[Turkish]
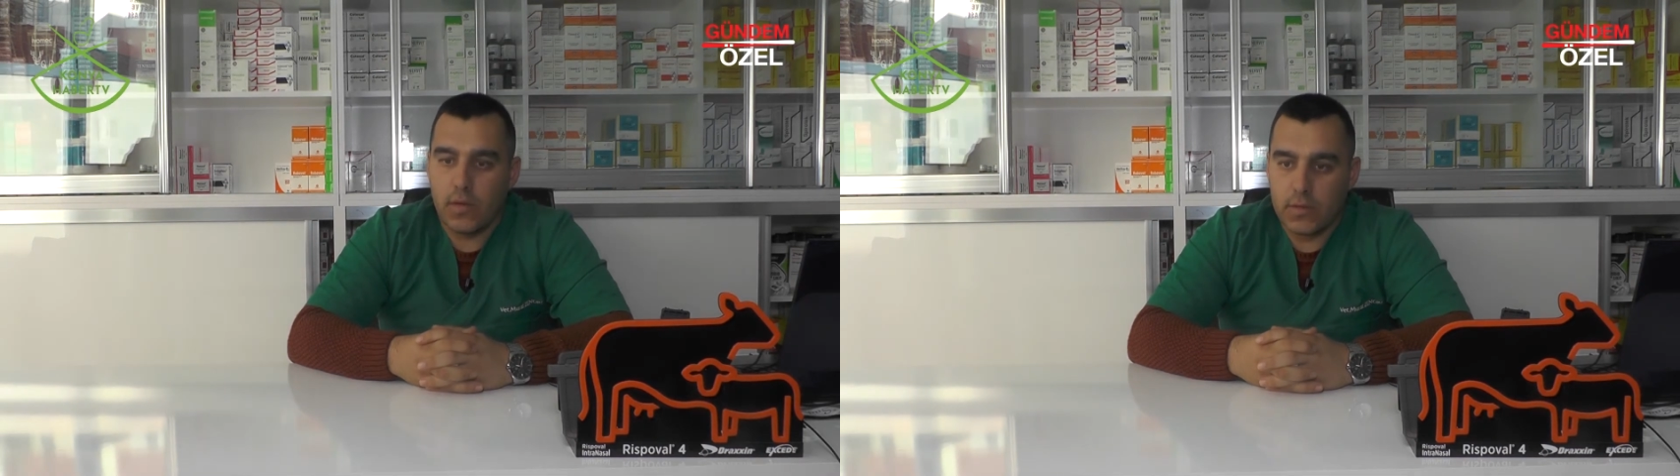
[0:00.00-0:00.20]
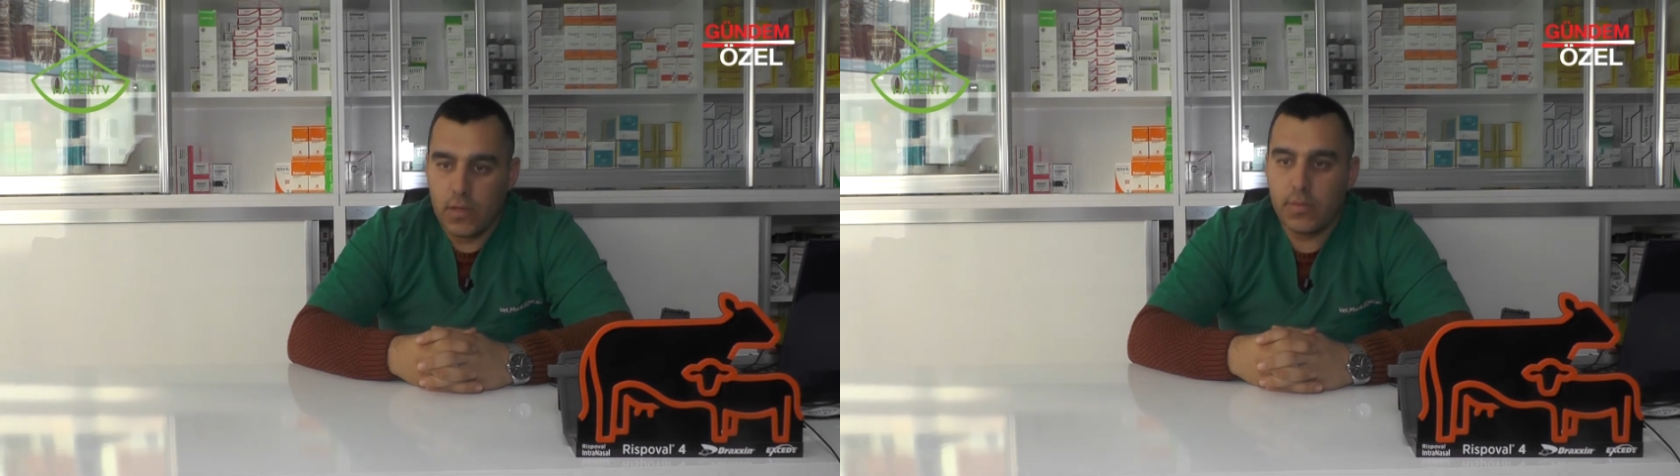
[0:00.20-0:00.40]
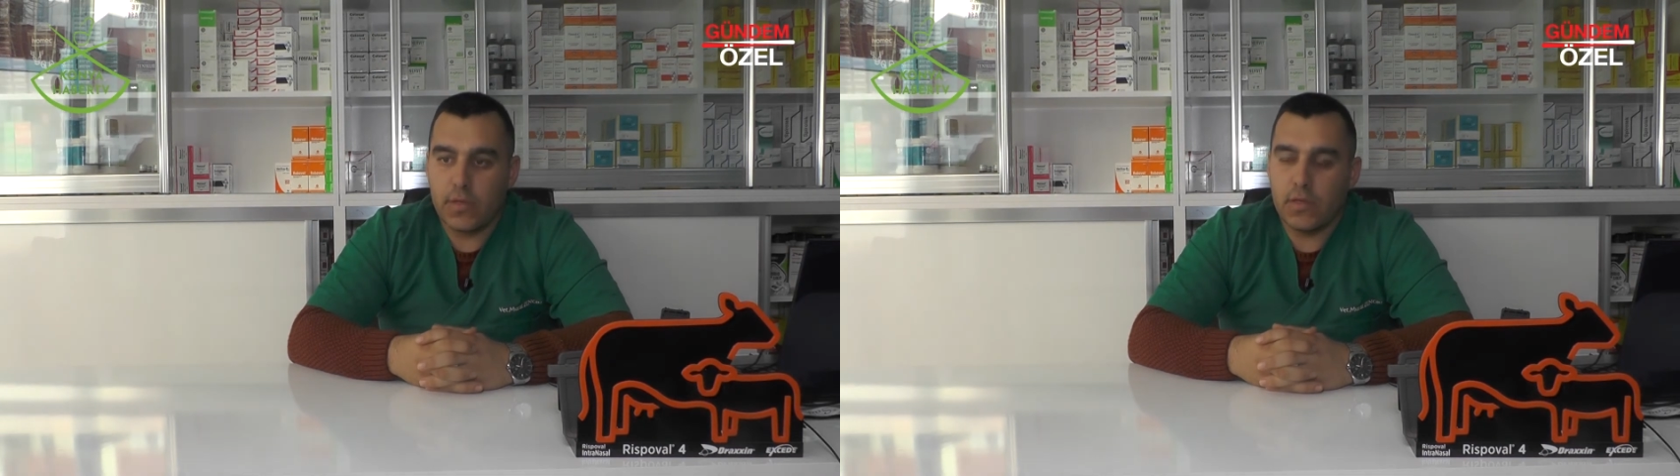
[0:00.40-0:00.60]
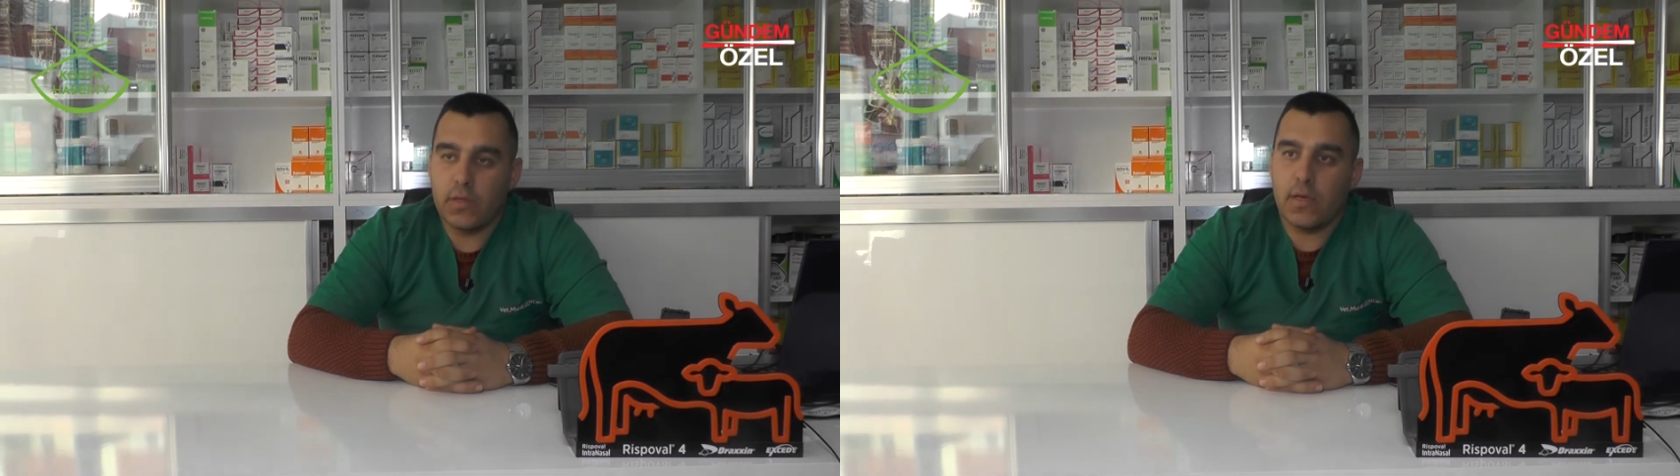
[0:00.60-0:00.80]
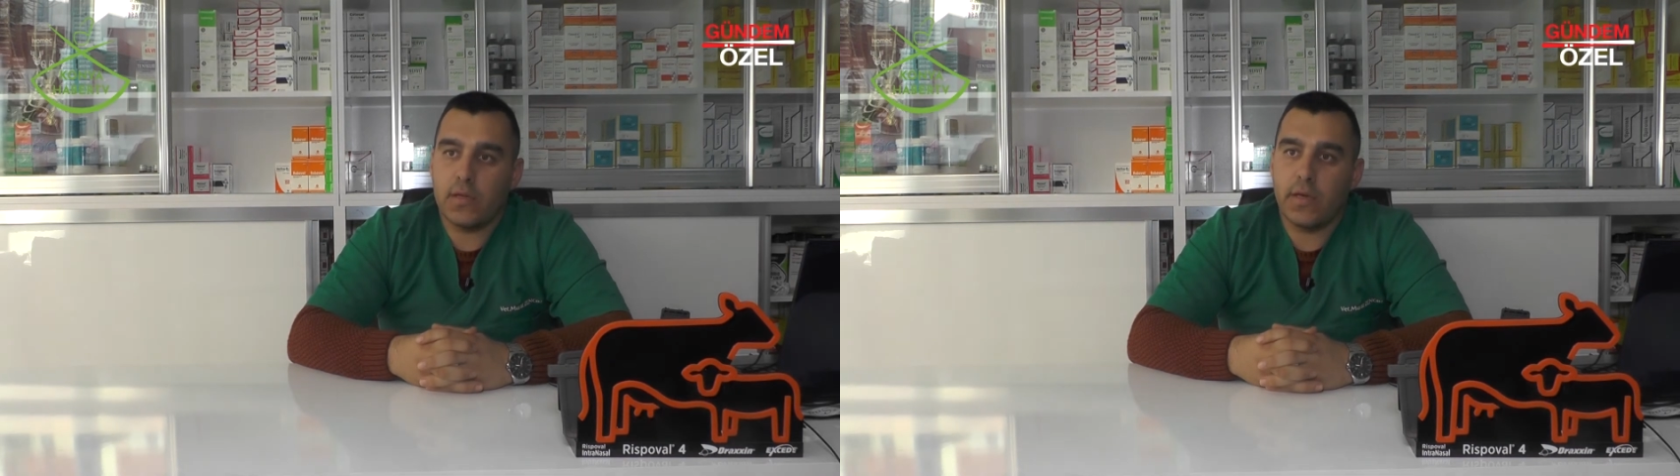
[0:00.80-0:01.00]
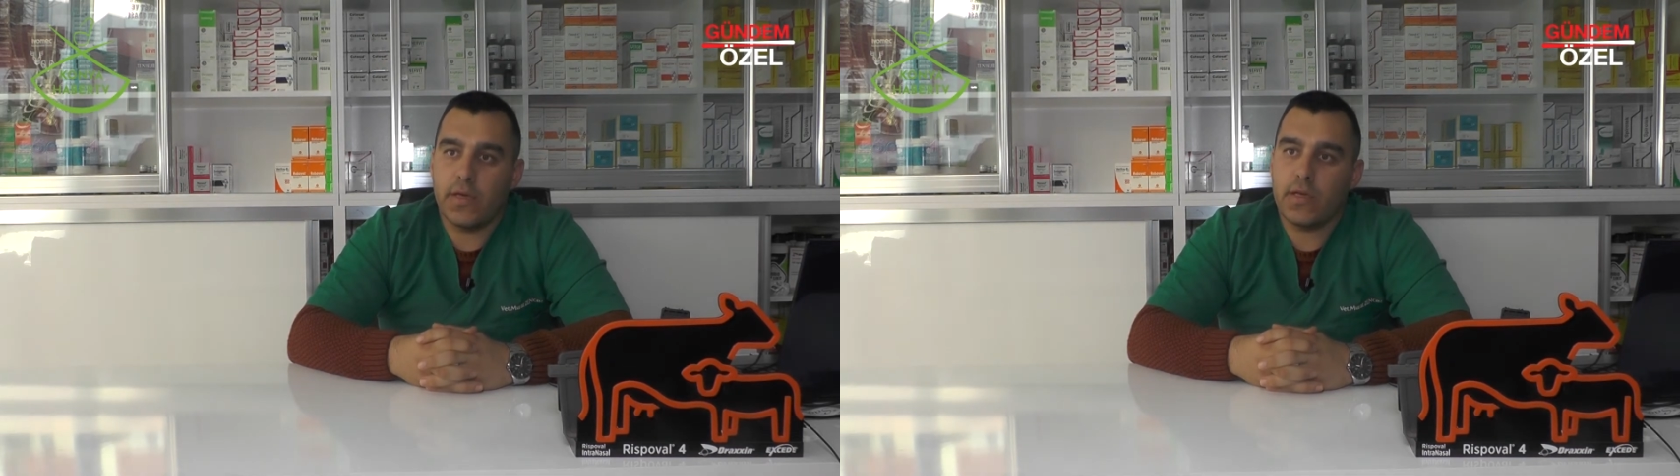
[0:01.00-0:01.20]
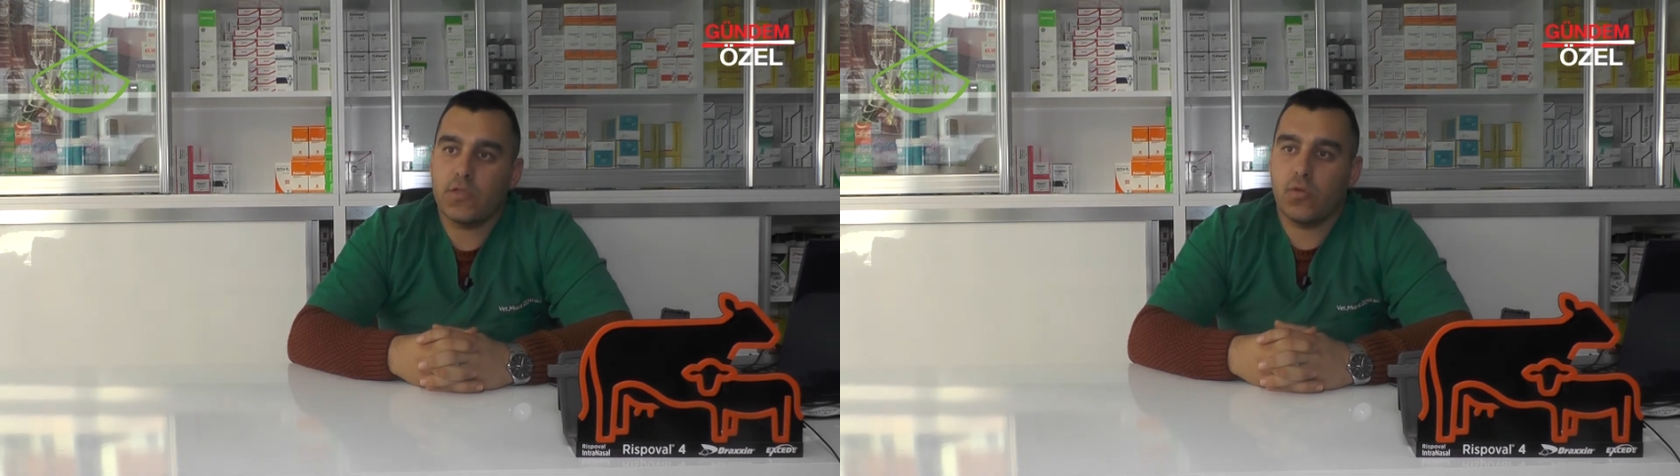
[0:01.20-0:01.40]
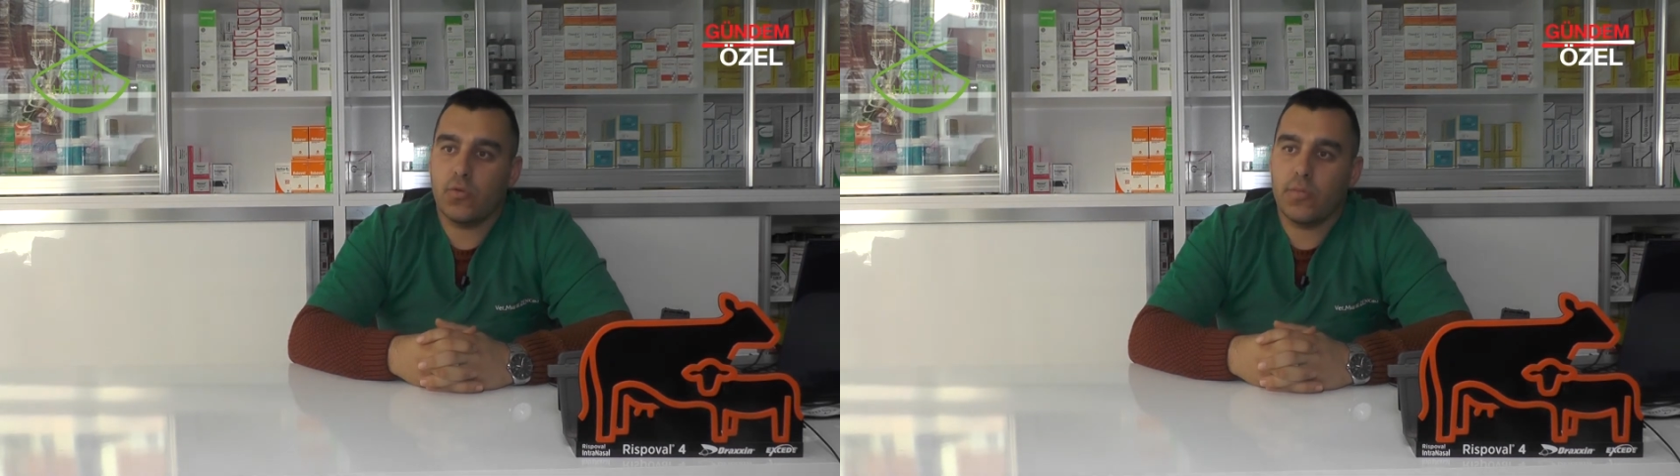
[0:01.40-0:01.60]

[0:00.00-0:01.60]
E, tabii yani her geçen